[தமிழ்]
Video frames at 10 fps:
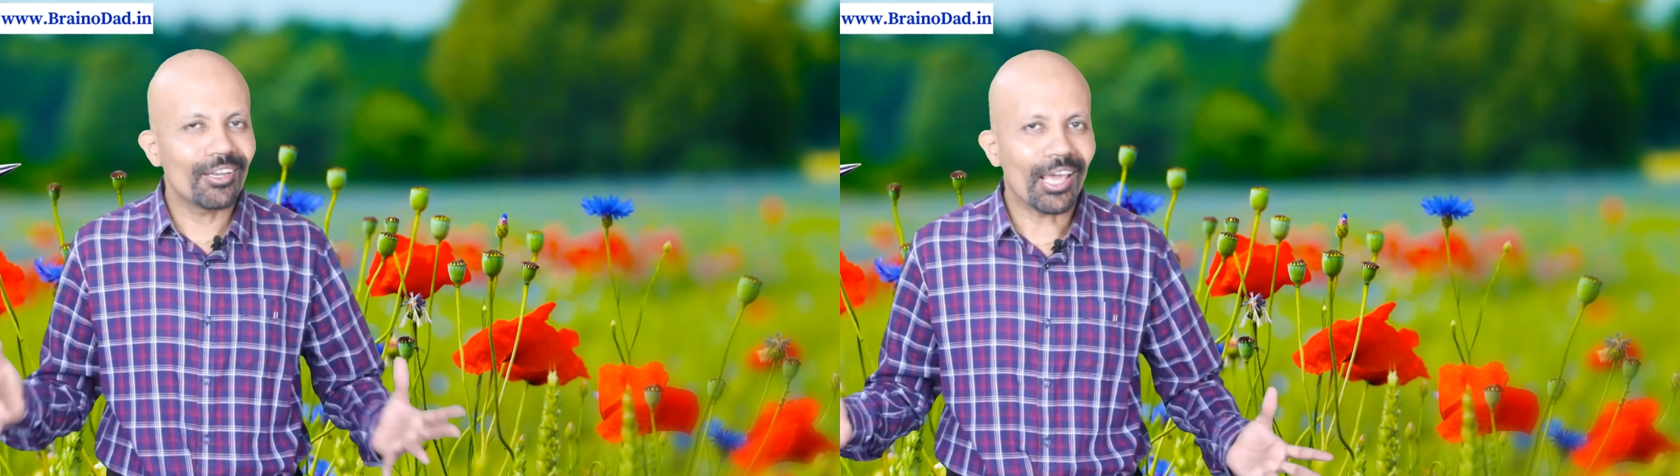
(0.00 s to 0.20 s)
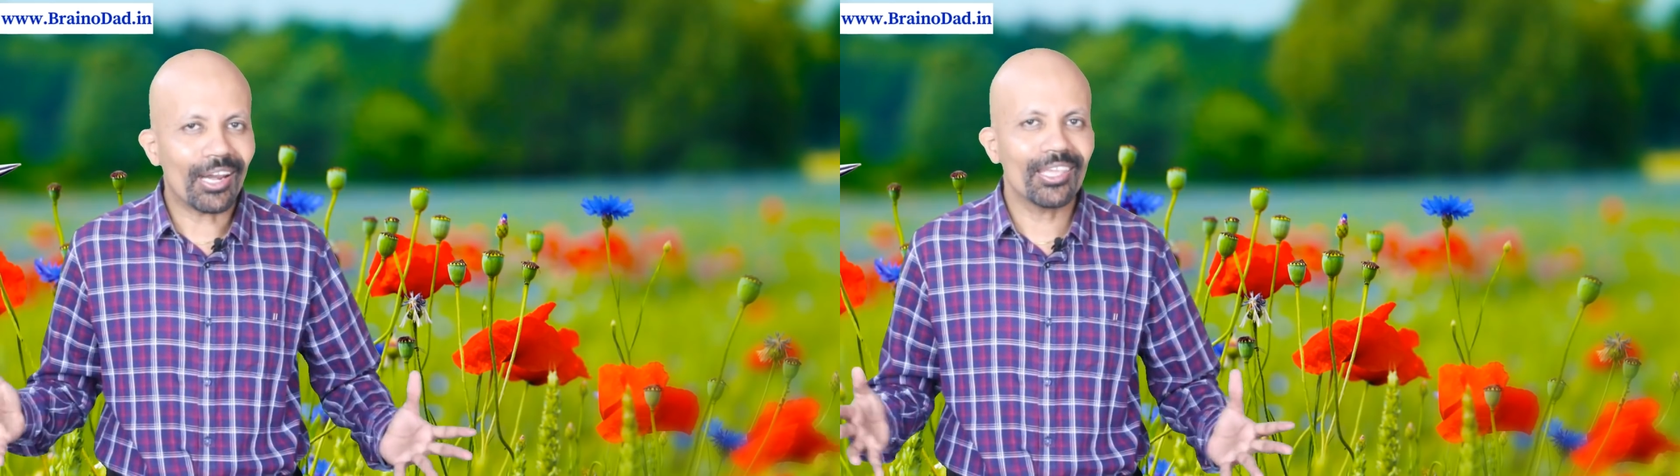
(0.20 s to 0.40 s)

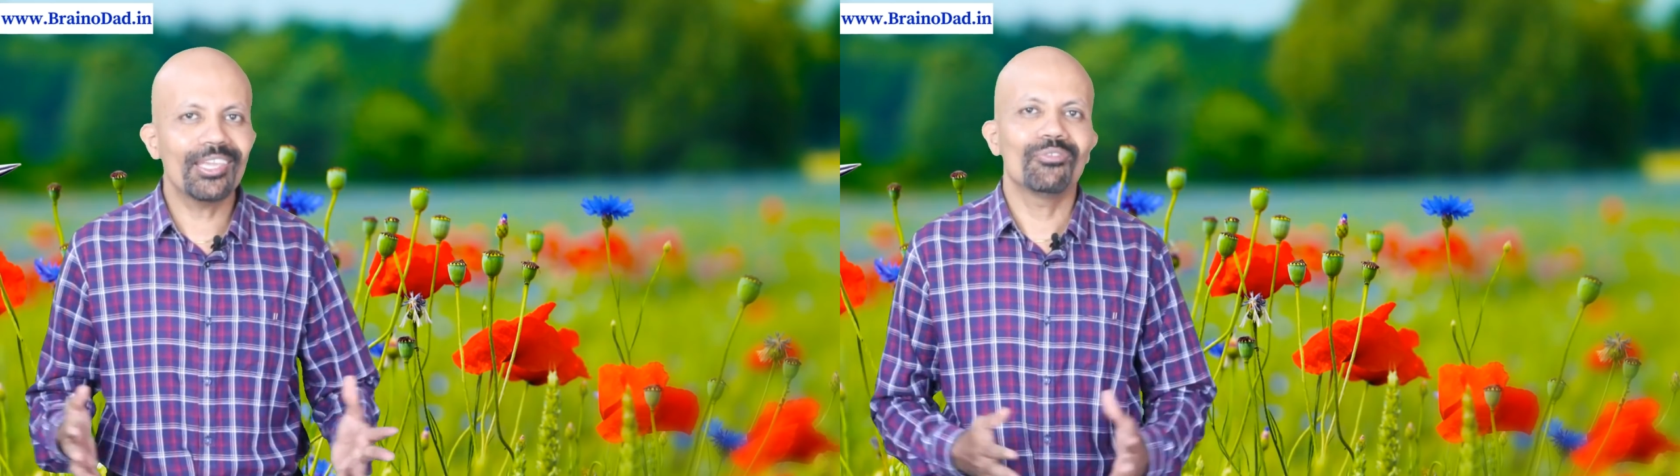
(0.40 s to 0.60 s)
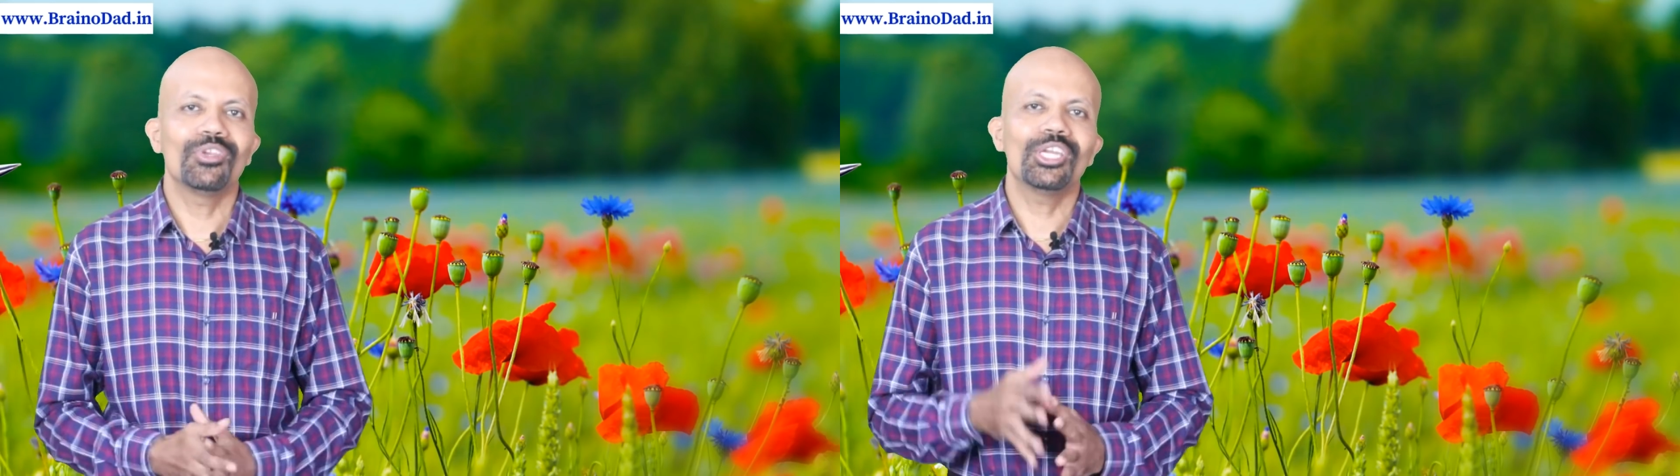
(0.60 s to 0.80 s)

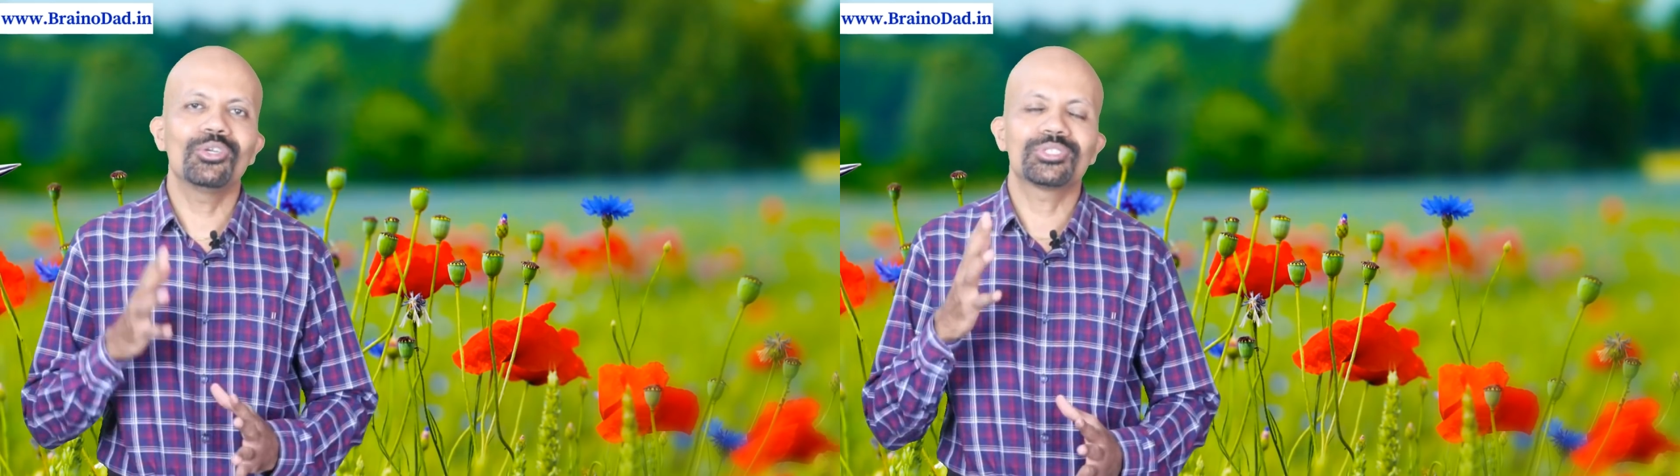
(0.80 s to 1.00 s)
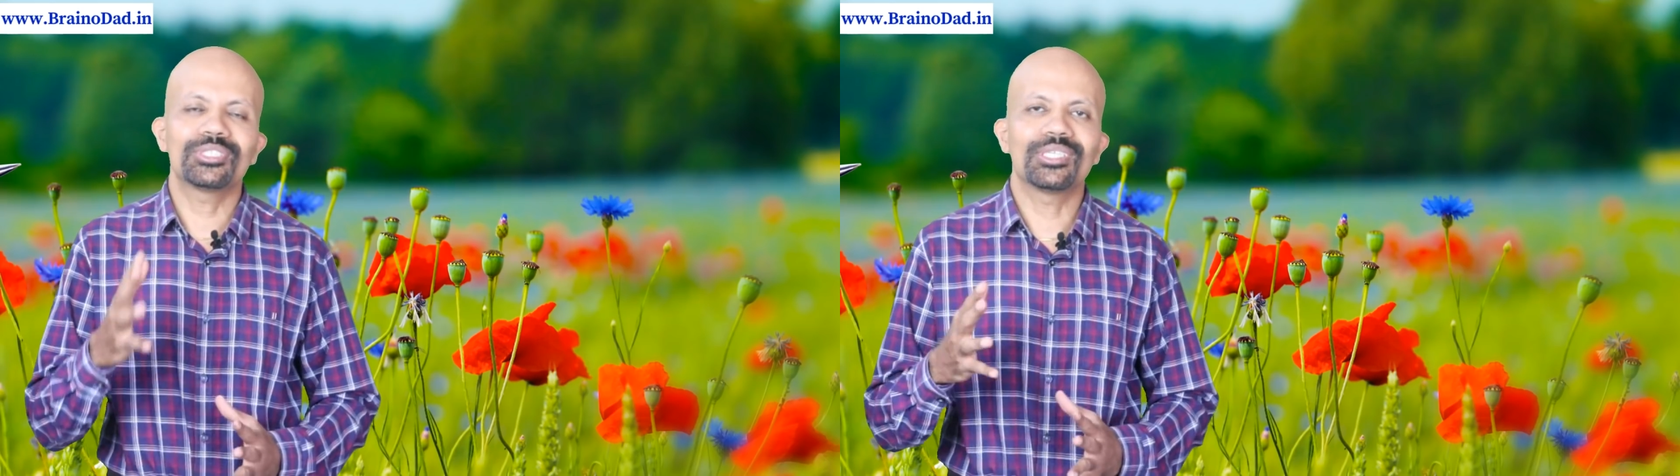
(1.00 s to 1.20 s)
நிறைய
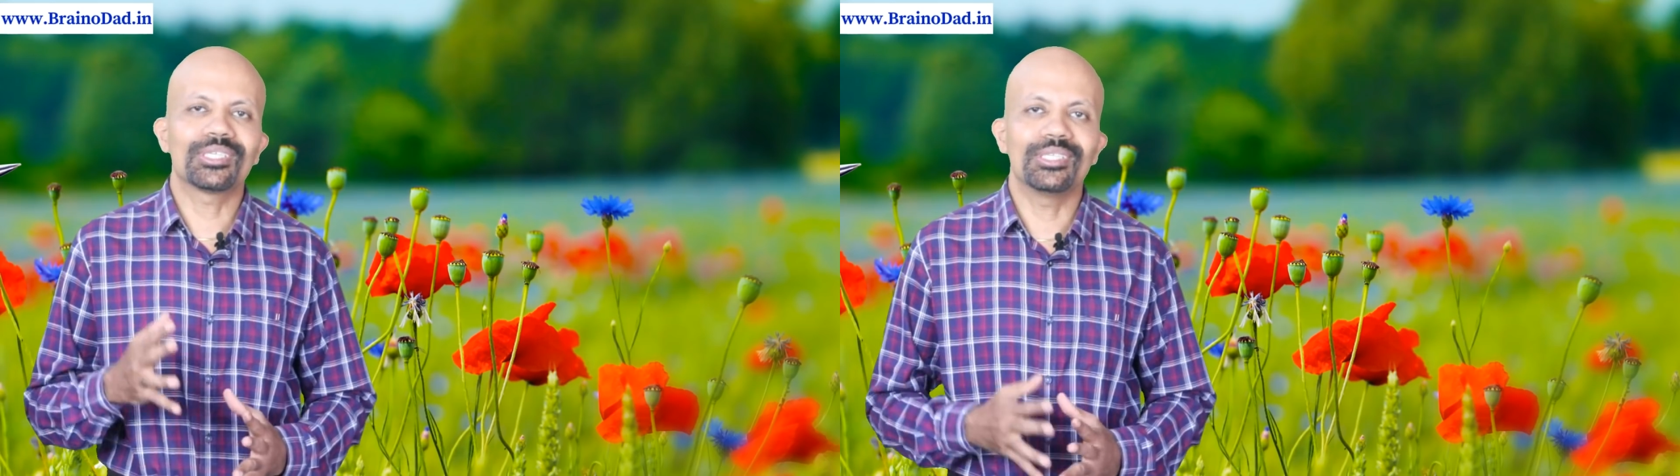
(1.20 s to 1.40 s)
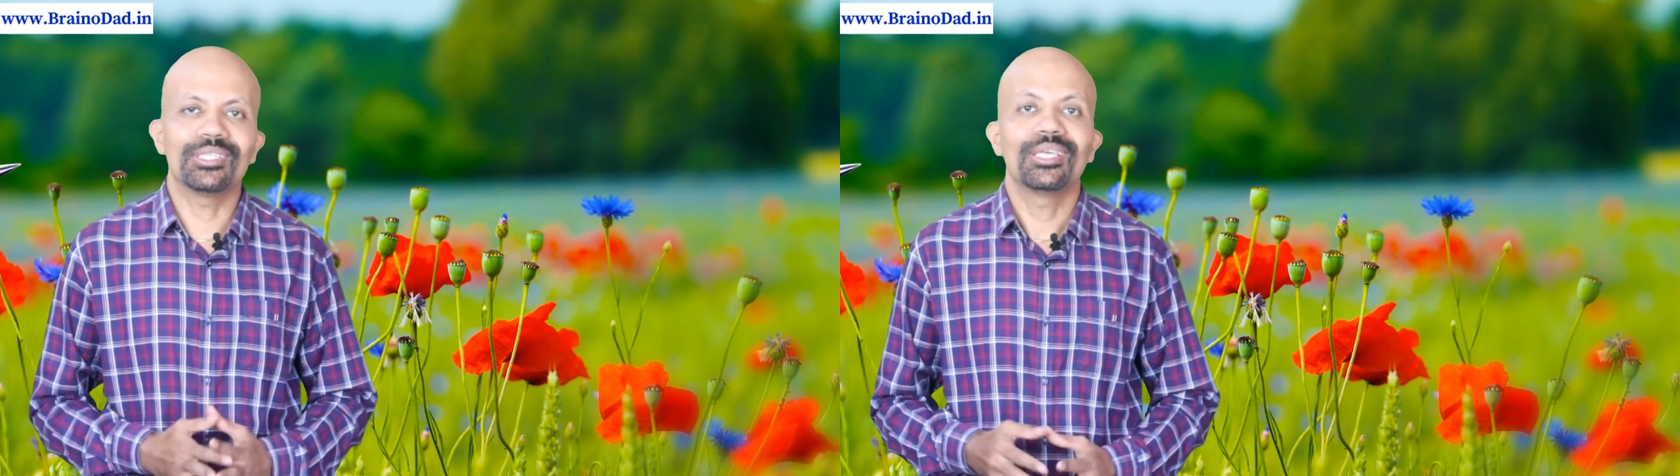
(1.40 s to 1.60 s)
வீடியோஸ்
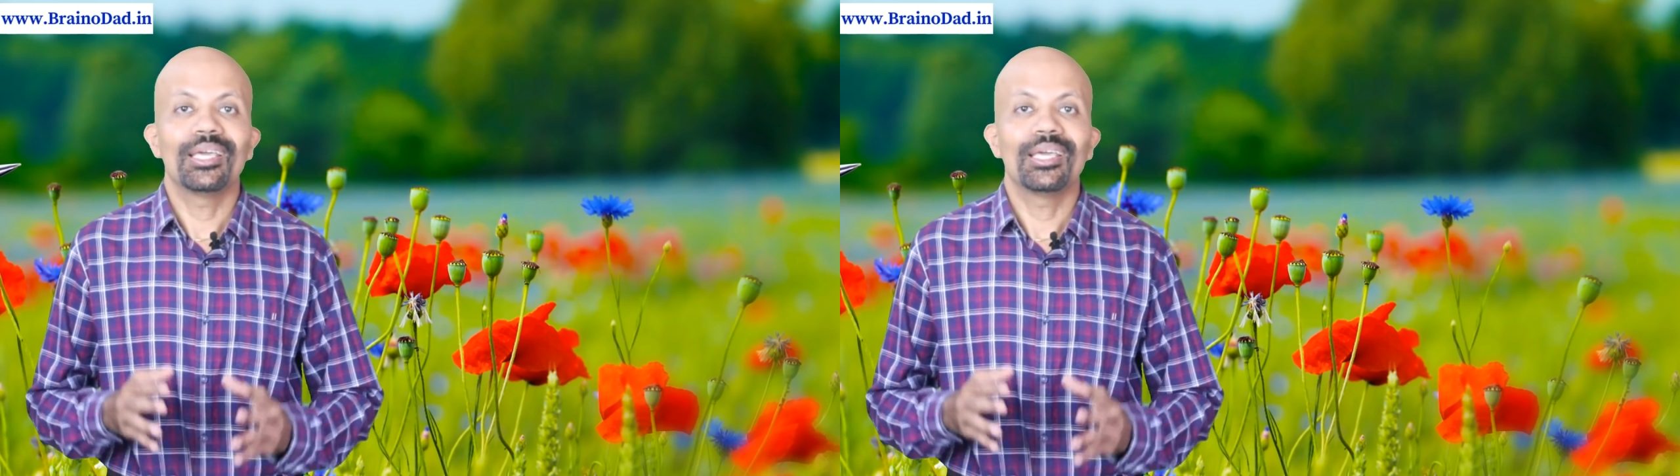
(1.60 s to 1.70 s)
இருக்குது